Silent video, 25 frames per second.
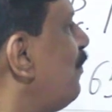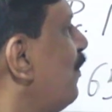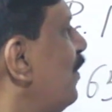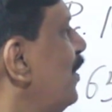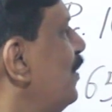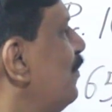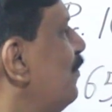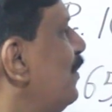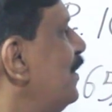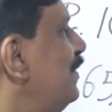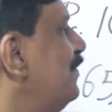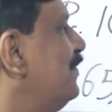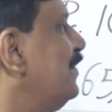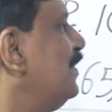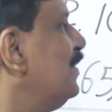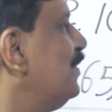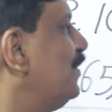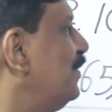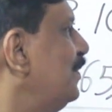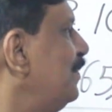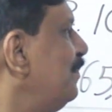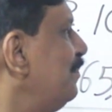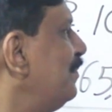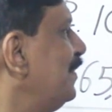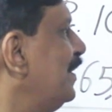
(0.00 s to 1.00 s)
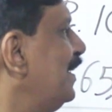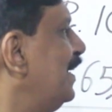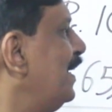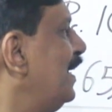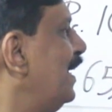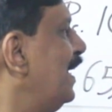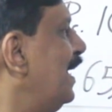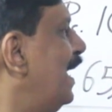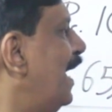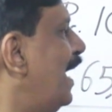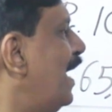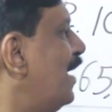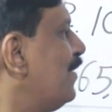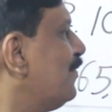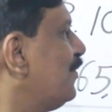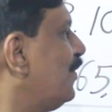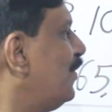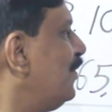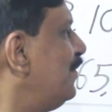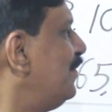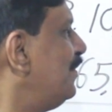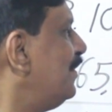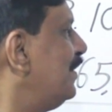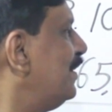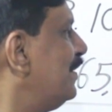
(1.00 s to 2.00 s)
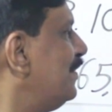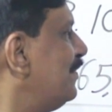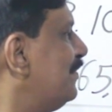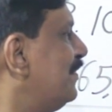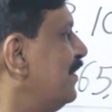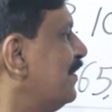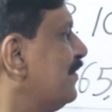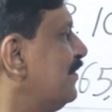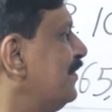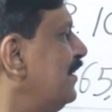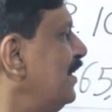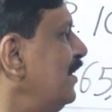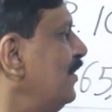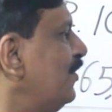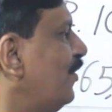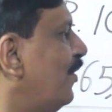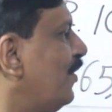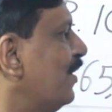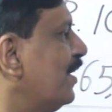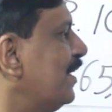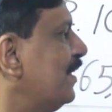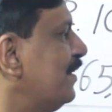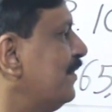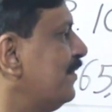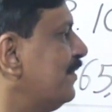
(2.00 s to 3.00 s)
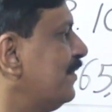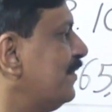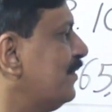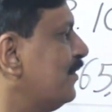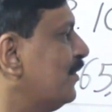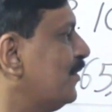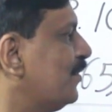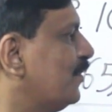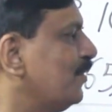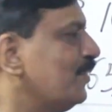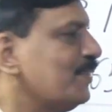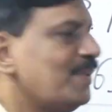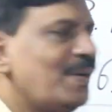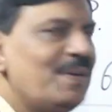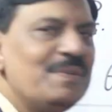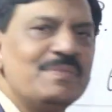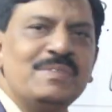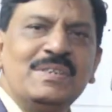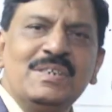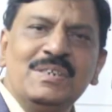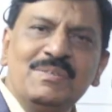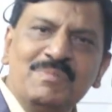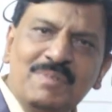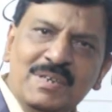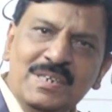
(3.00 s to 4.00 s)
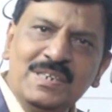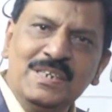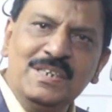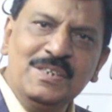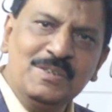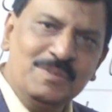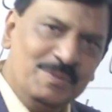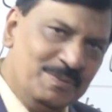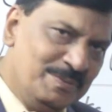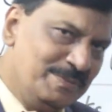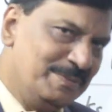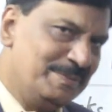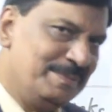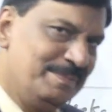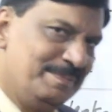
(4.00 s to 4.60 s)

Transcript: पॉइंट वन जीरो as on 16th August 2022.